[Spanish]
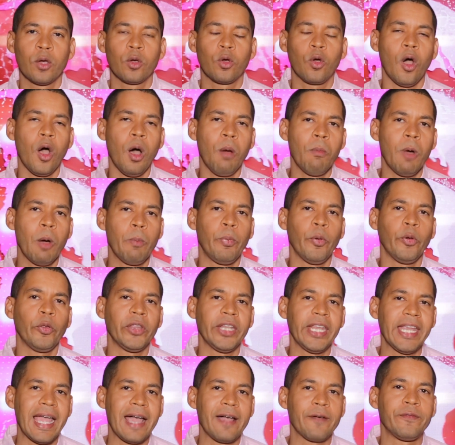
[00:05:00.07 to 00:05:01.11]
¿Cómo
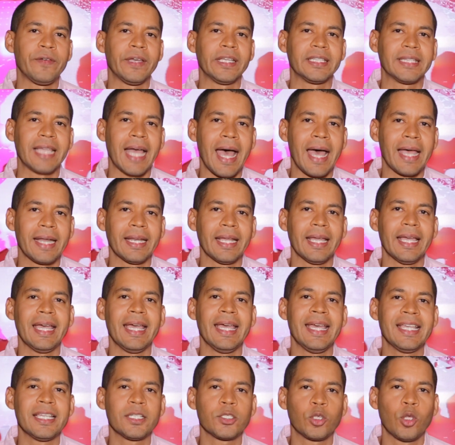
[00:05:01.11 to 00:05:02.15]
podría afectar
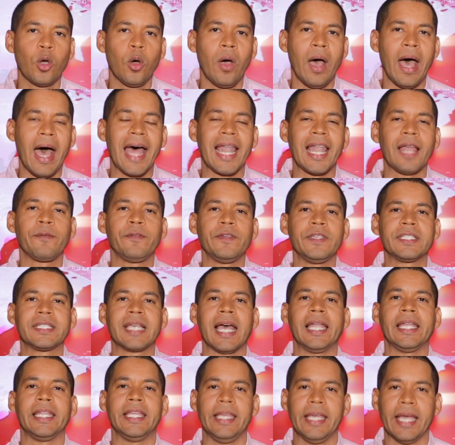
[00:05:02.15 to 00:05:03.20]
esto a la
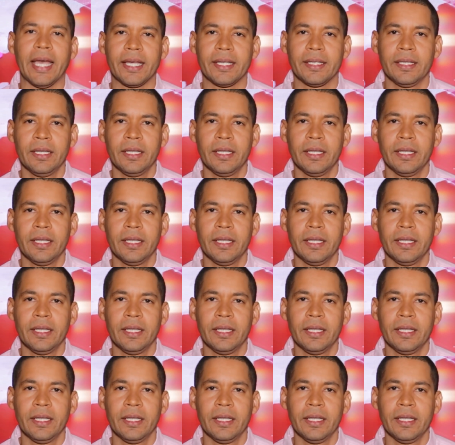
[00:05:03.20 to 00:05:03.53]
Fiscalía?